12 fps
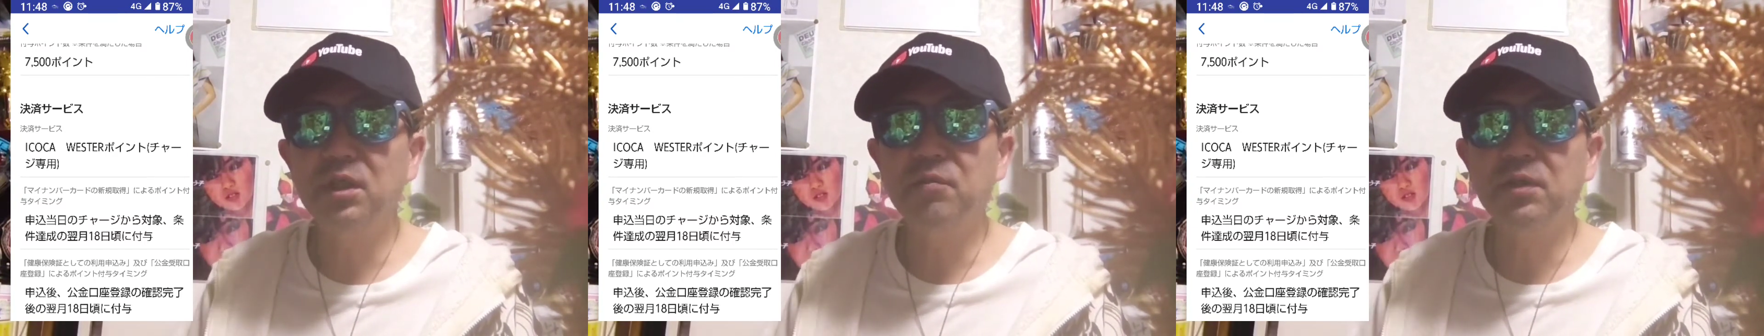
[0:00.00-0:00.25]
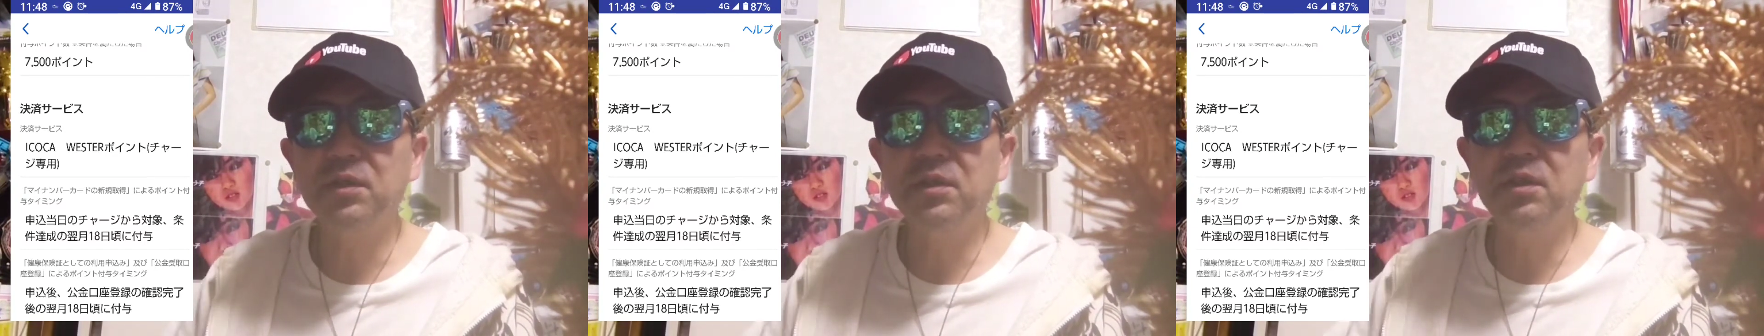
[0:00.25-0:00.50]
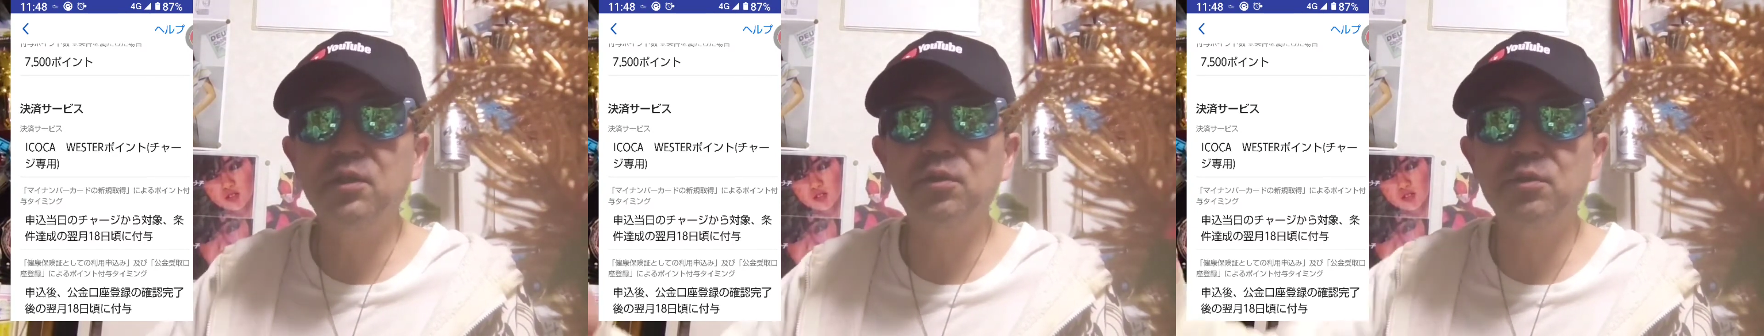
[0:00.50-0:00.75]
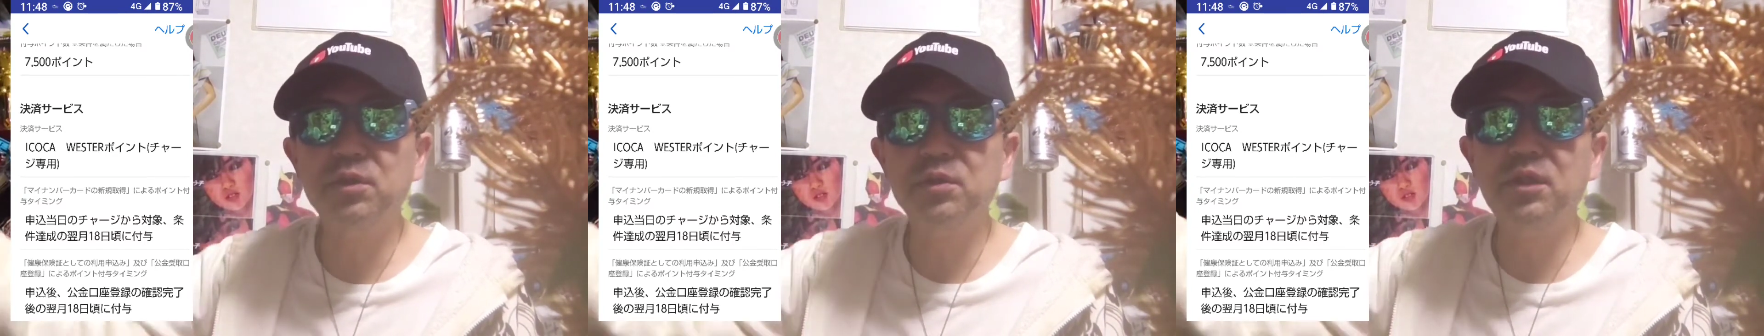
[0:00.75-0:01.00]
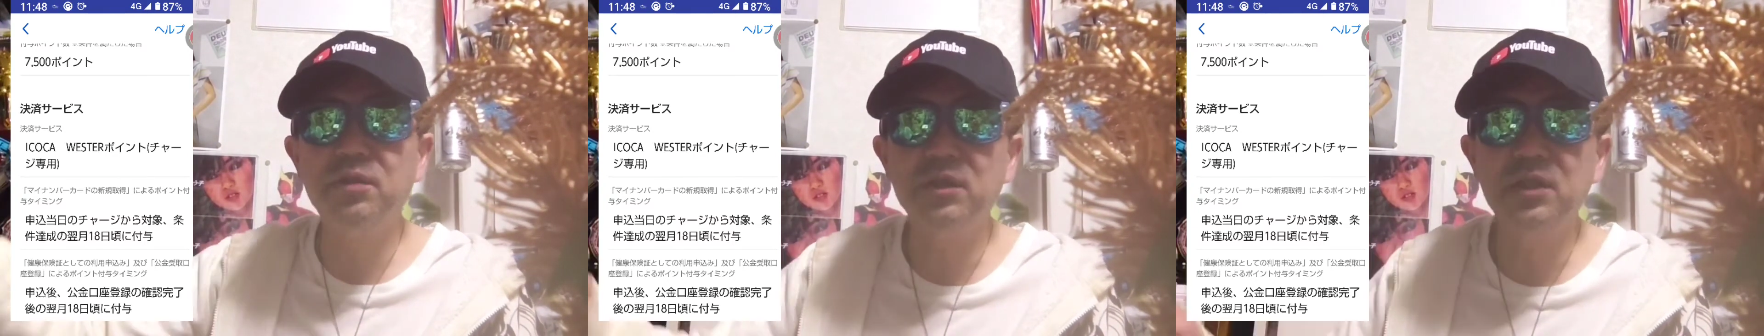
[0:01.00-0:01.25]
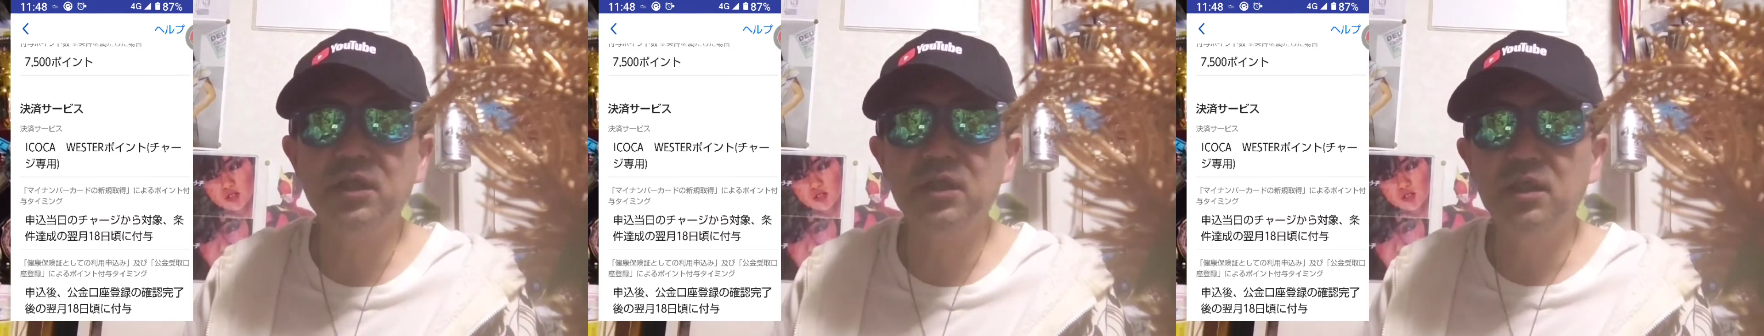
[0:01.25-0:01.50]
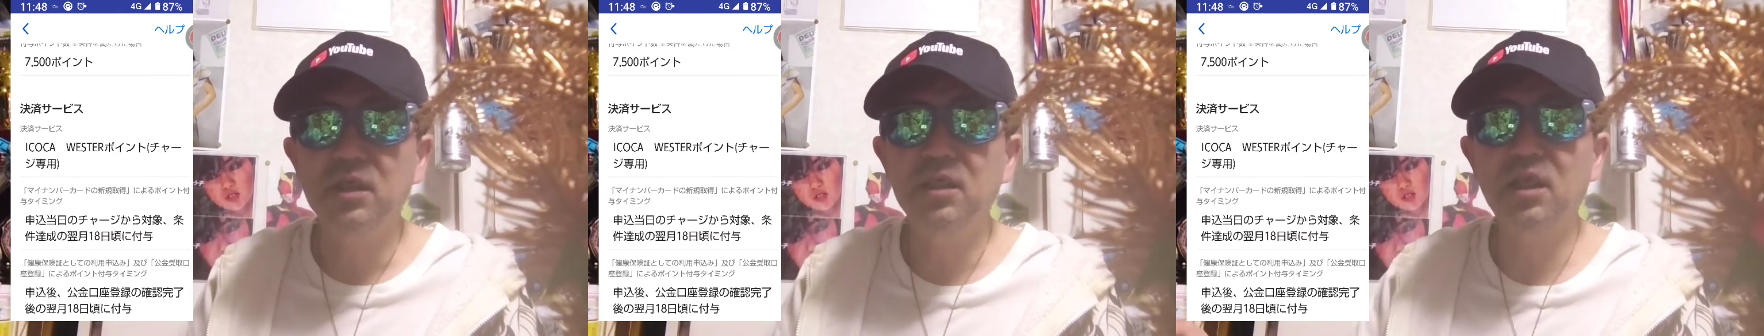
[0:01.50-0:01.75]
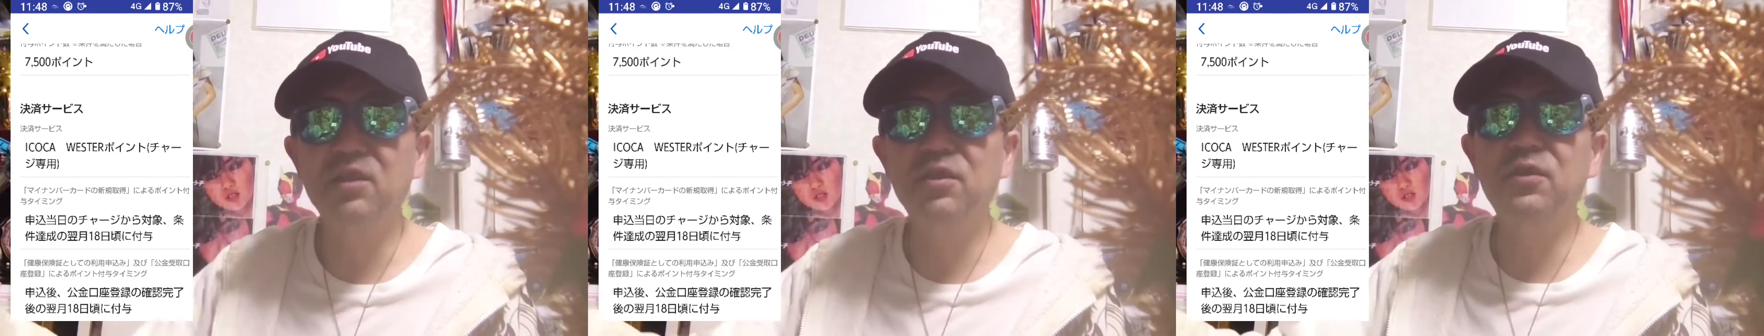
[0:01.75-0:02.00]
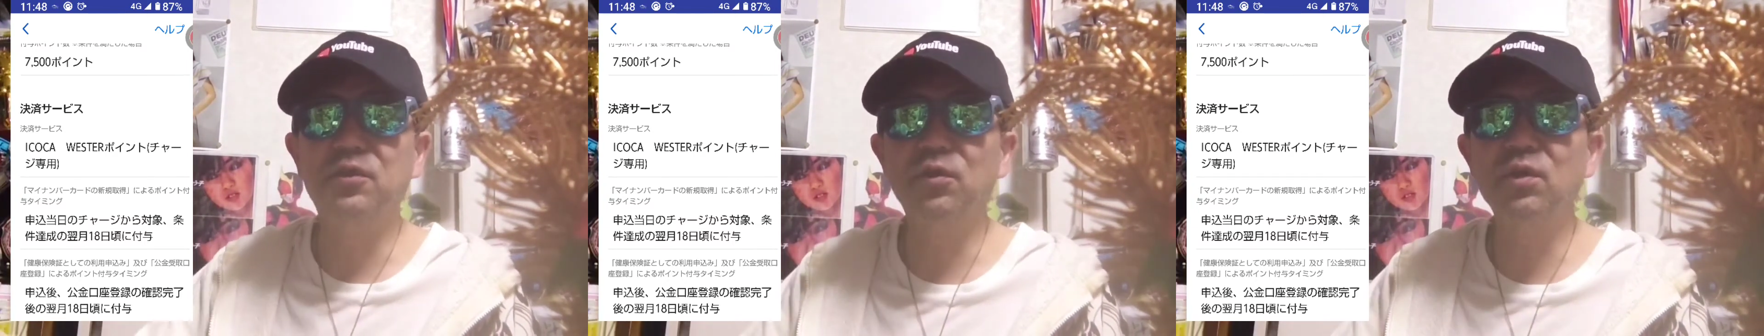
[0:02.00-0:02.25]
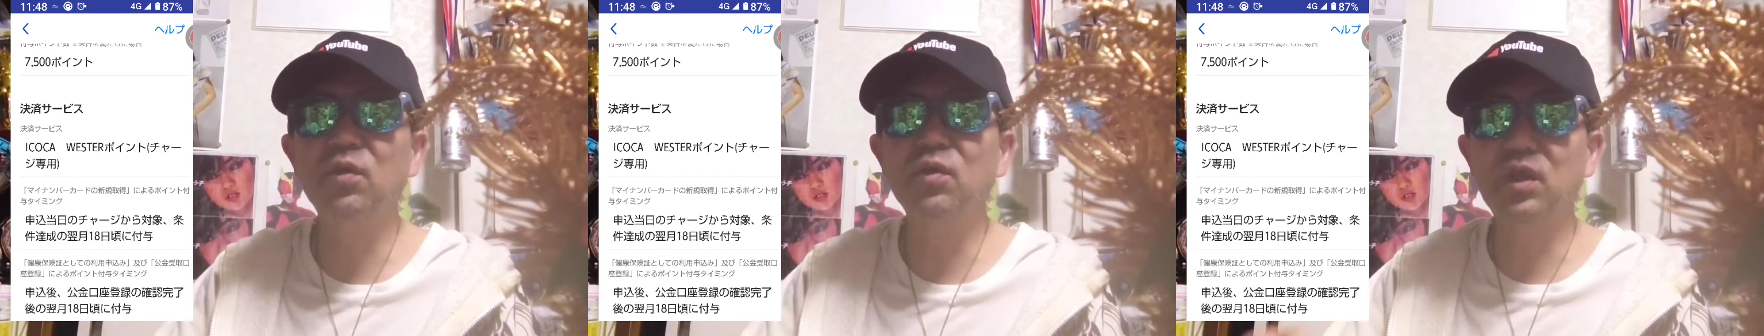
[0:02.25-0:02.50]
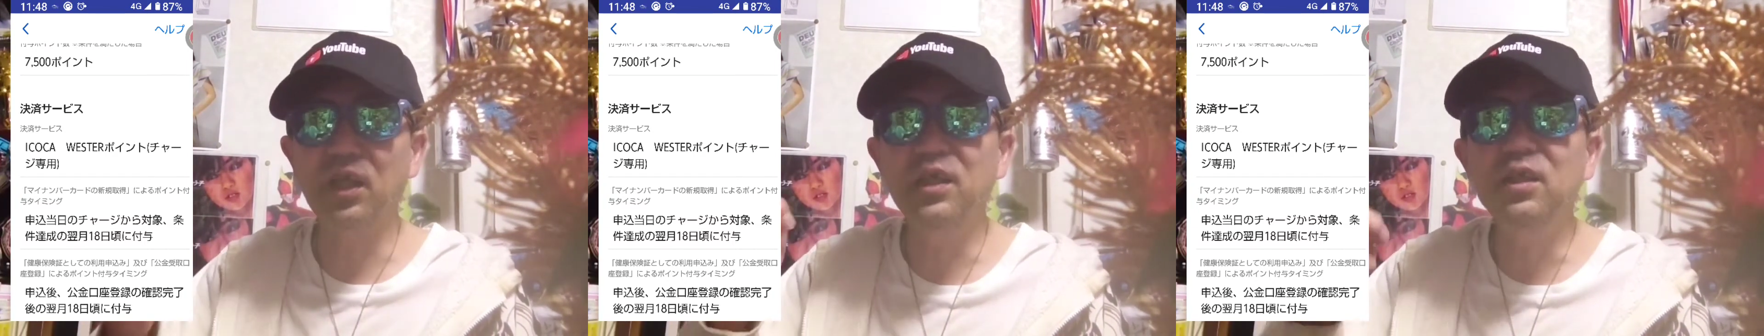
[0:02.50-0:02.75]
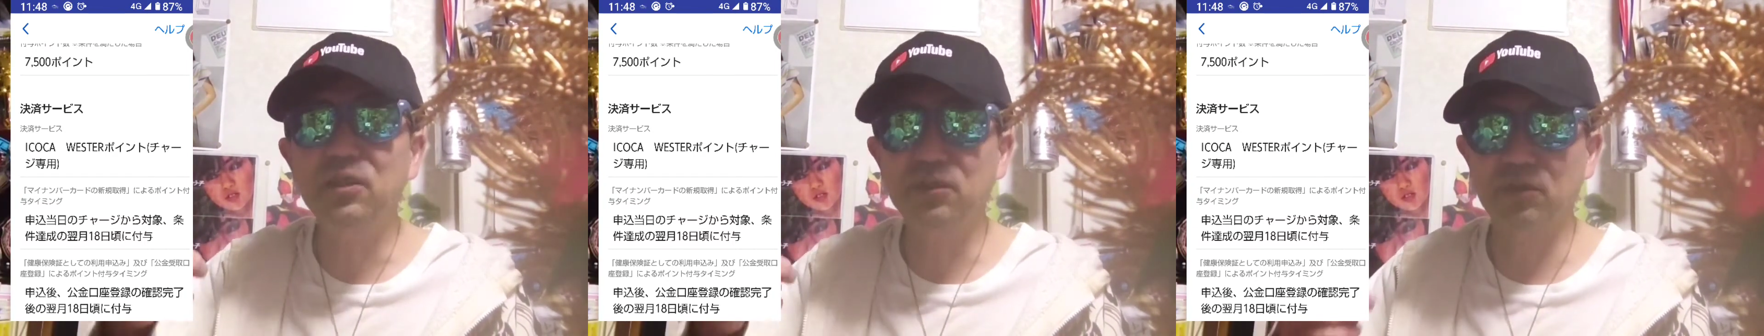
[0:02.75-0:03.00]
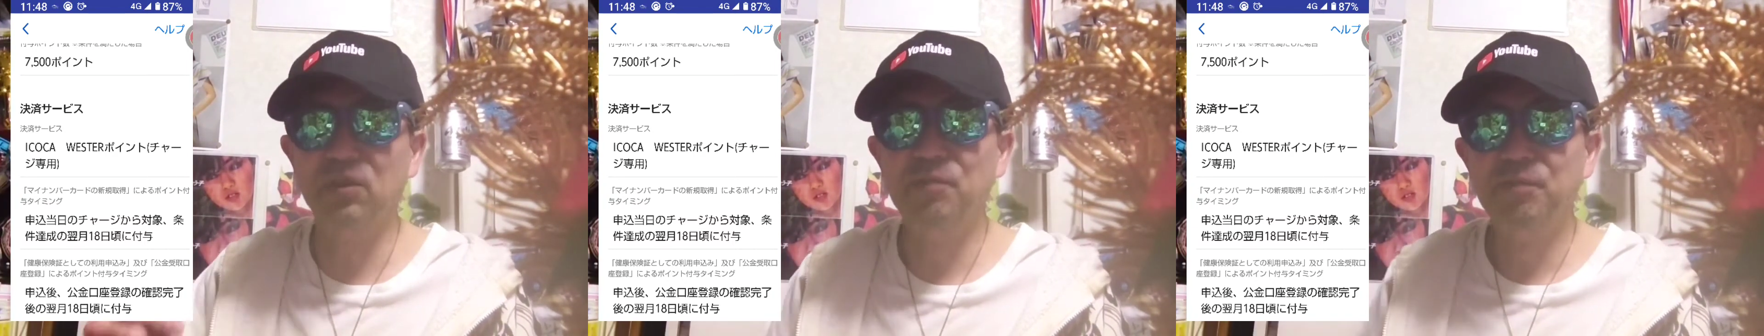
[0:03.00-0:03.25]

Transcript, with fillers: 山田電機に直接電話してやってくれ。そんなことはないでしょ。